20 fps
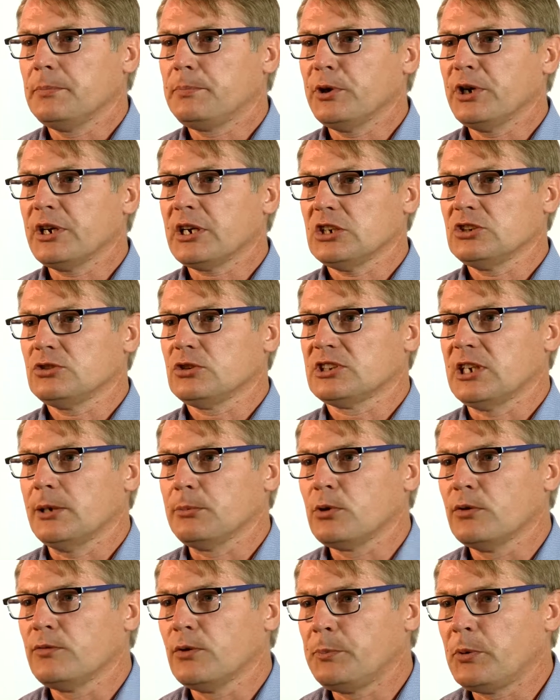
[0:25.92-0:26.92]
pojechać do
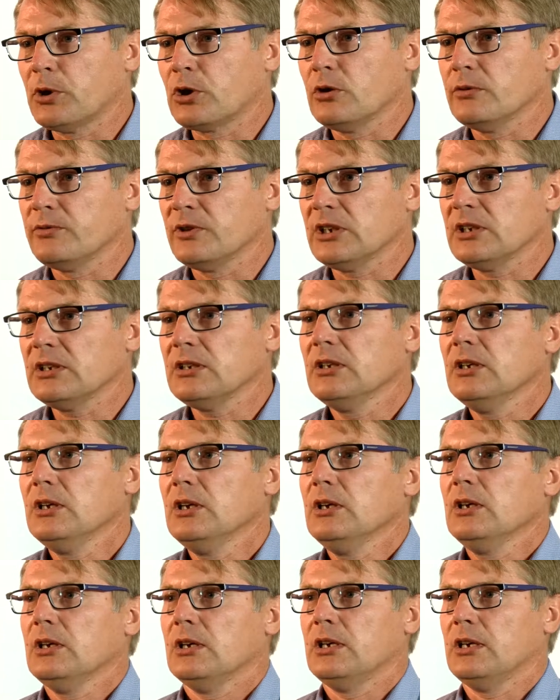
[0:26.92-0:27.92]
zamku w Oporowie,
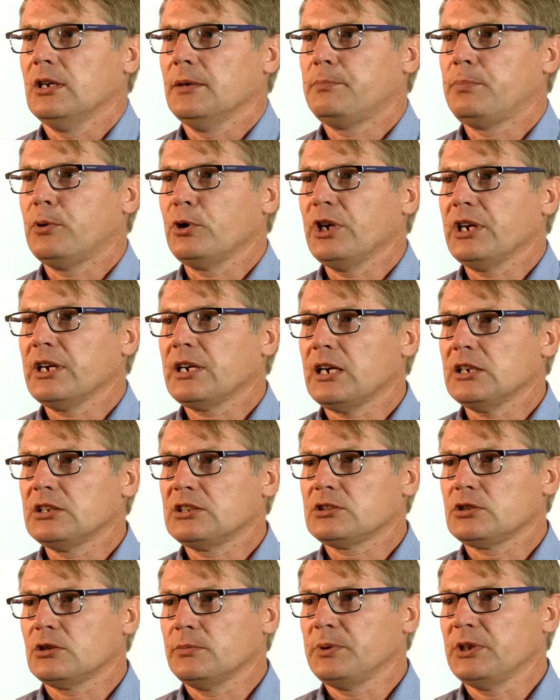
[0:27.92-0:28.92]

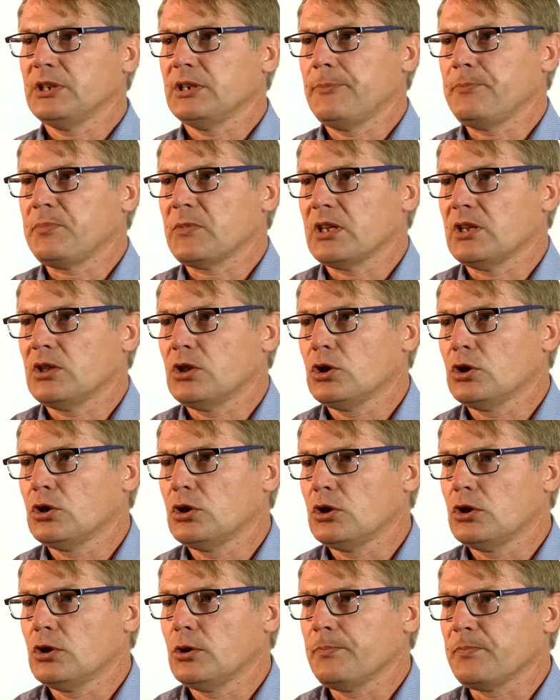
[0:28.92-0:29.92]
pojechać sobie
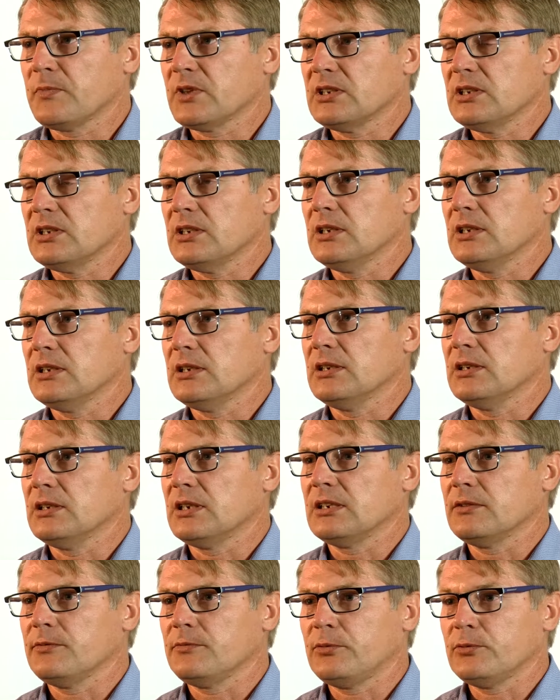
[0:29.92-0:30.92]
do
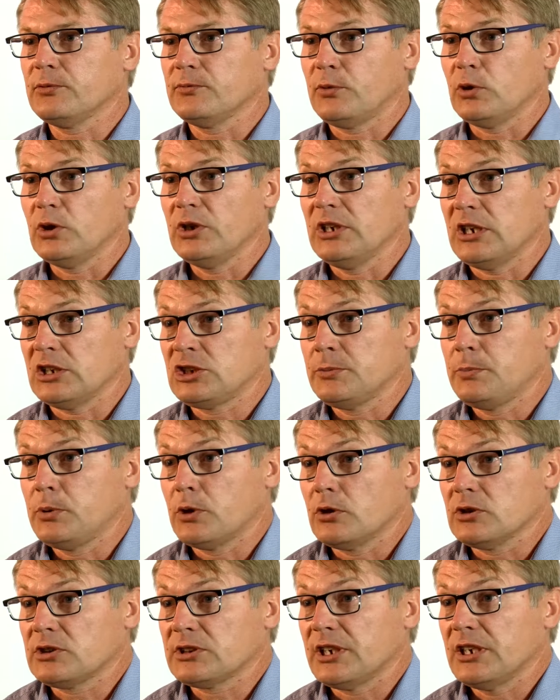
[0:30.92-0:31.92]
Woli
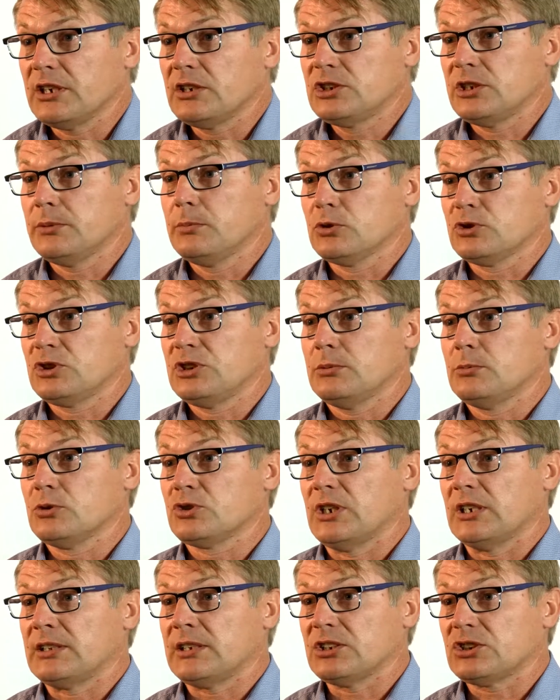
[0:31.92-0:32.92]
Raciborowskiej, gdzie, gdzie
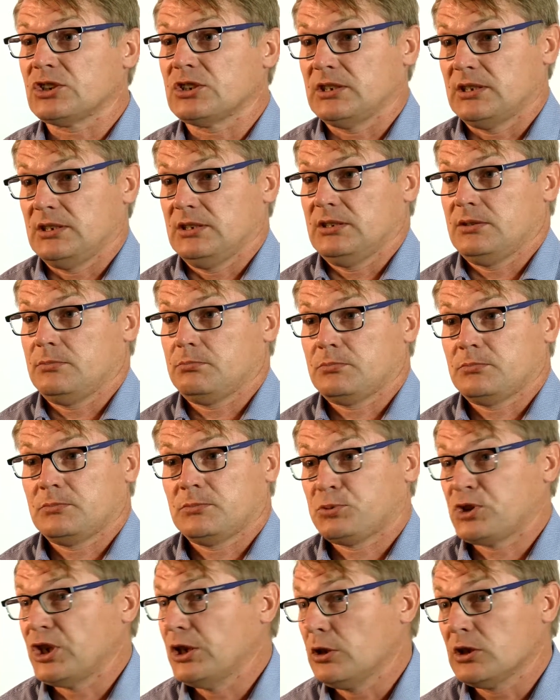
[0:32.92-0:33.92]
można też
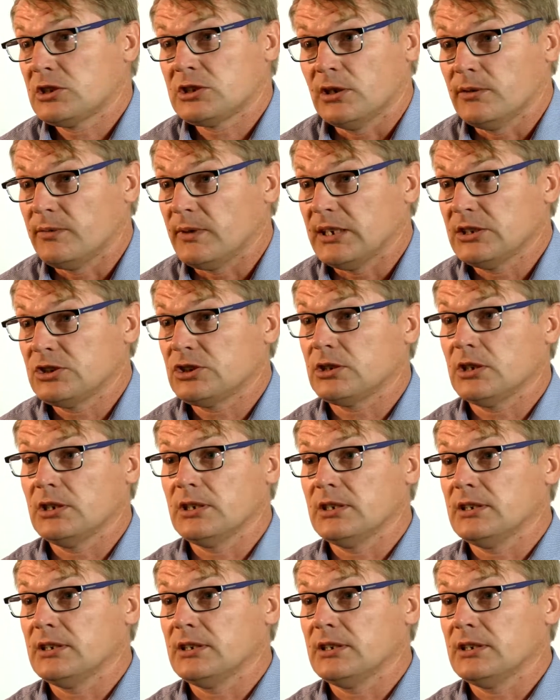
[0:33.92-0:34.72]
przenocować,